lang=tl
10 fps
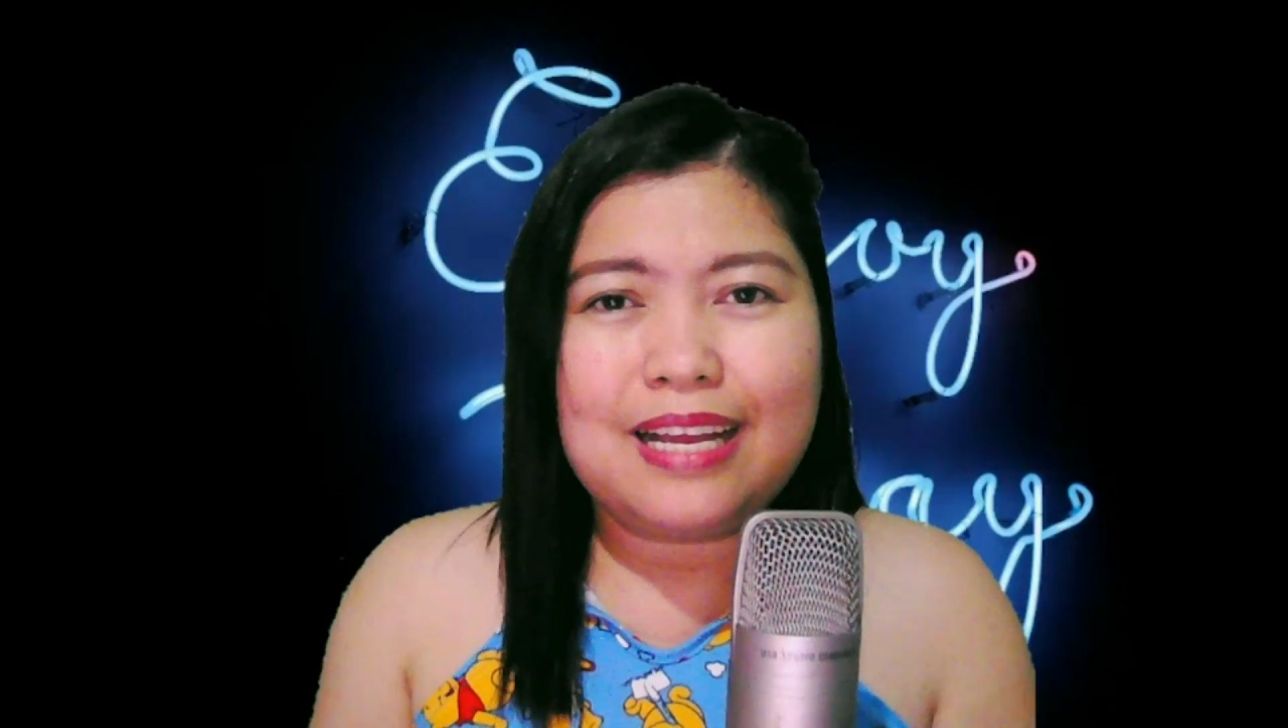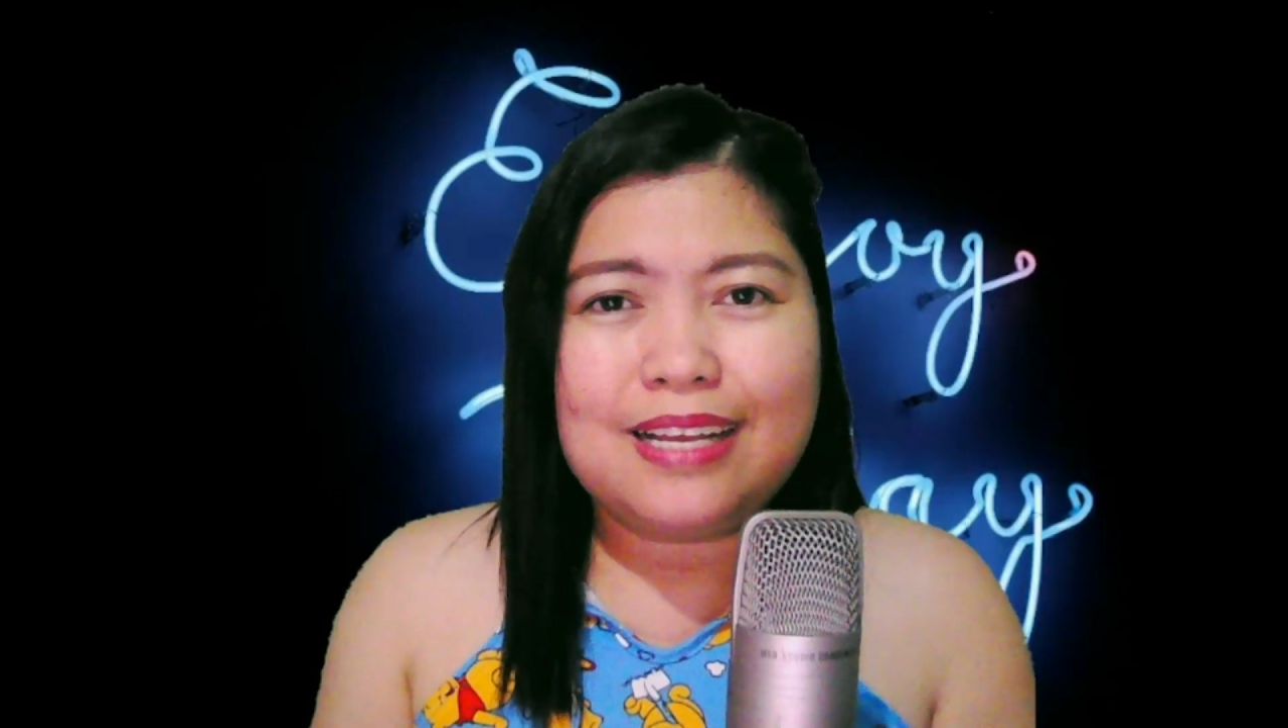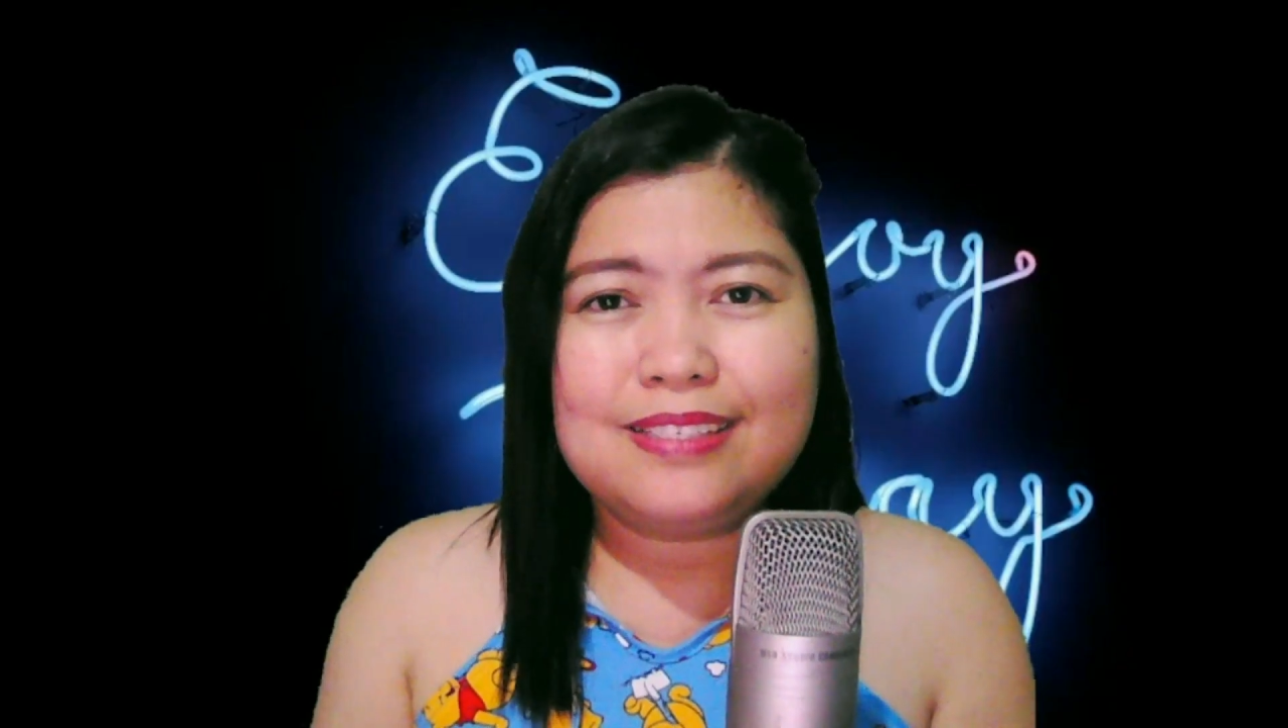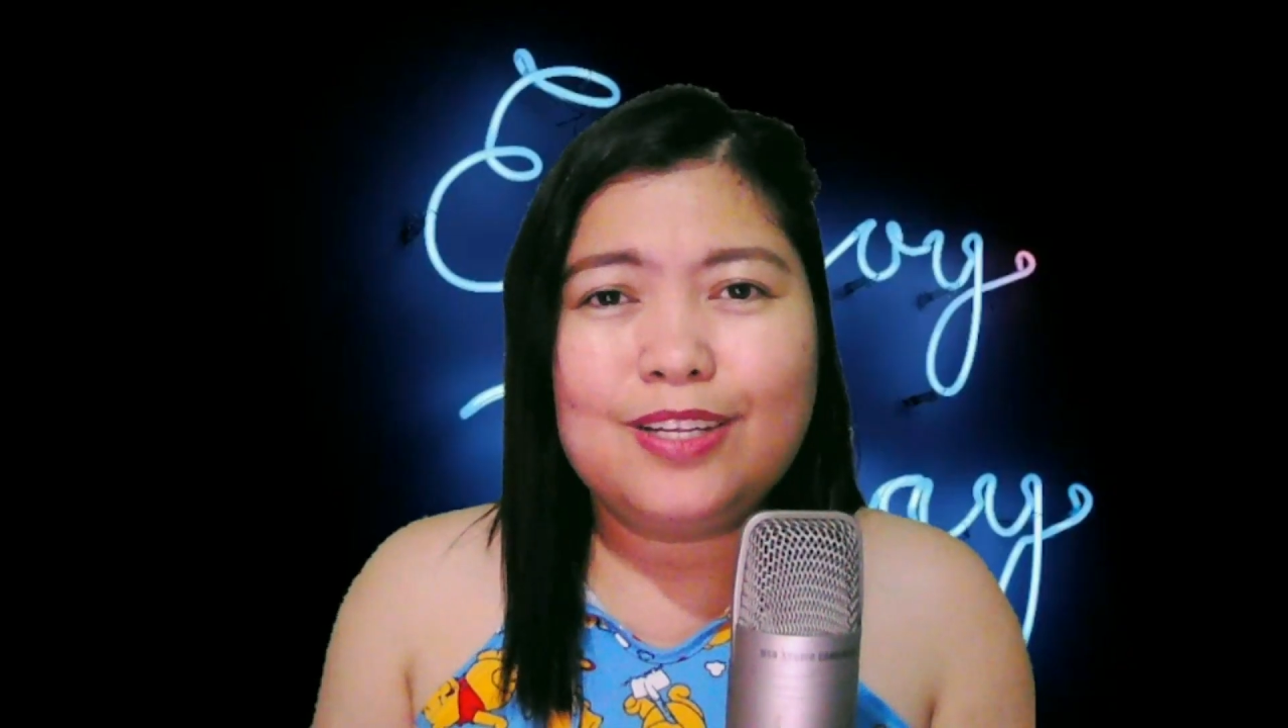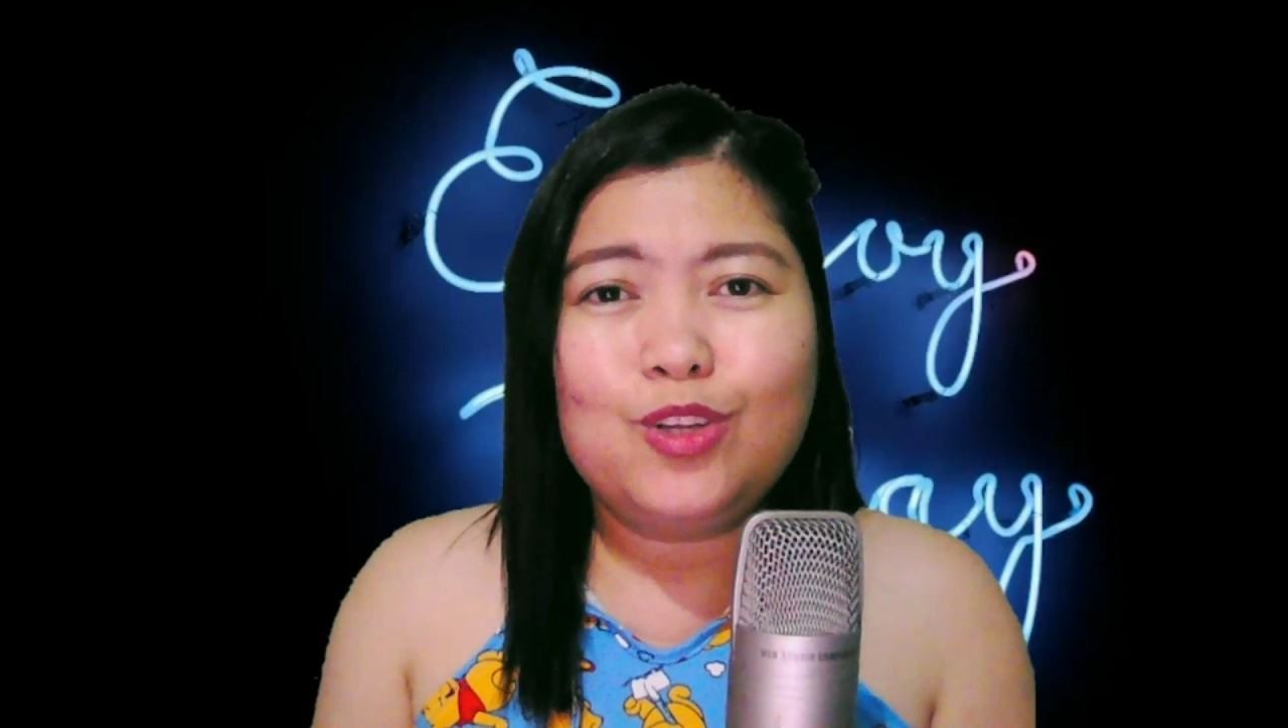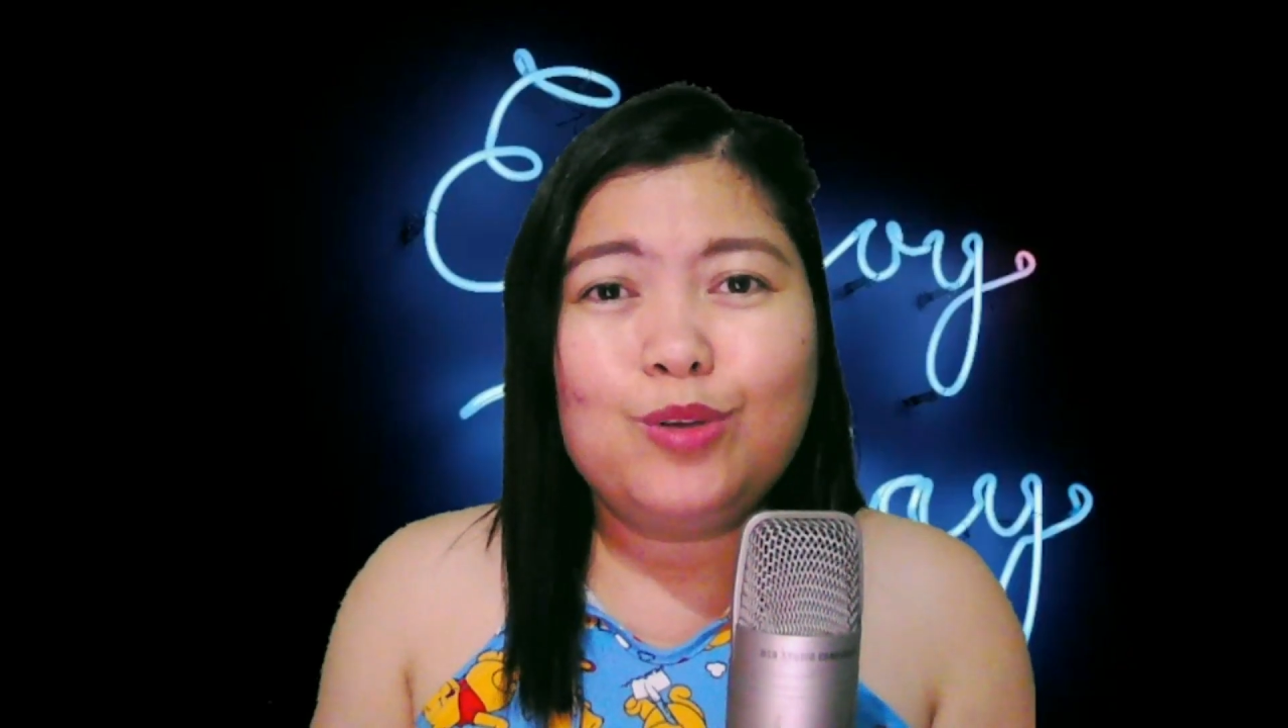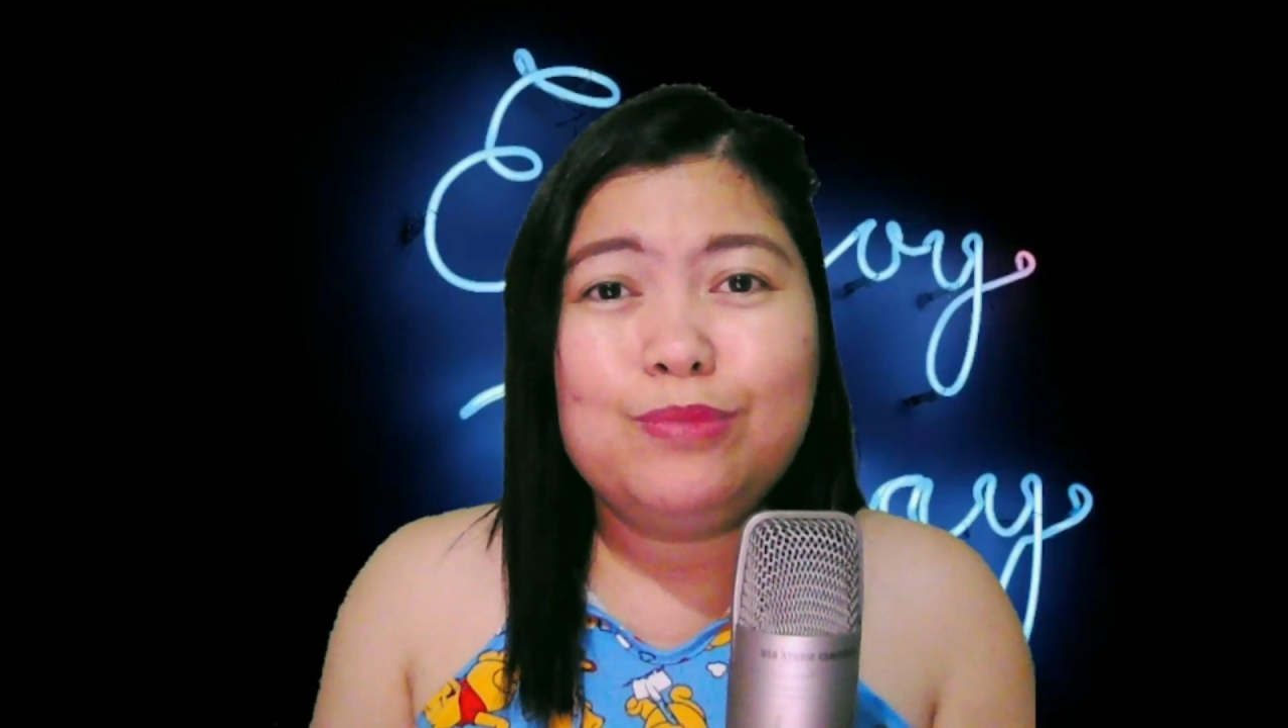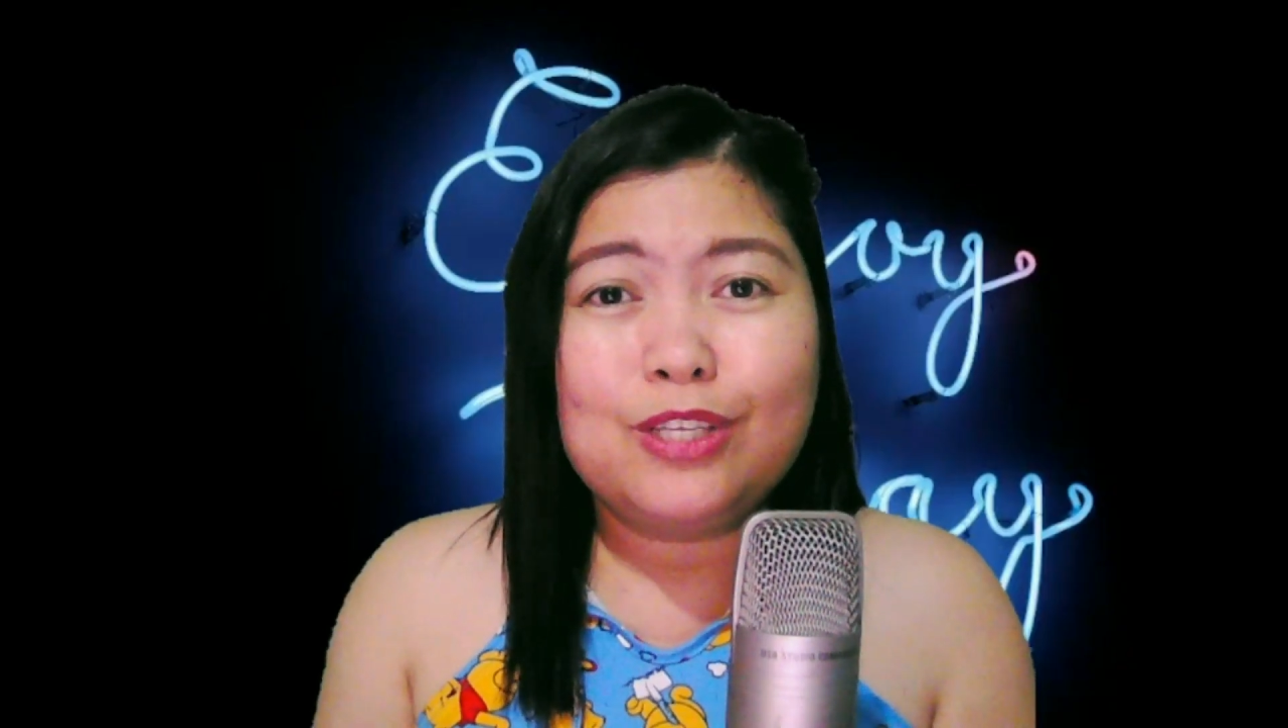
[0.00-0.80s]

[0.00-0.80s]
lakas ng loob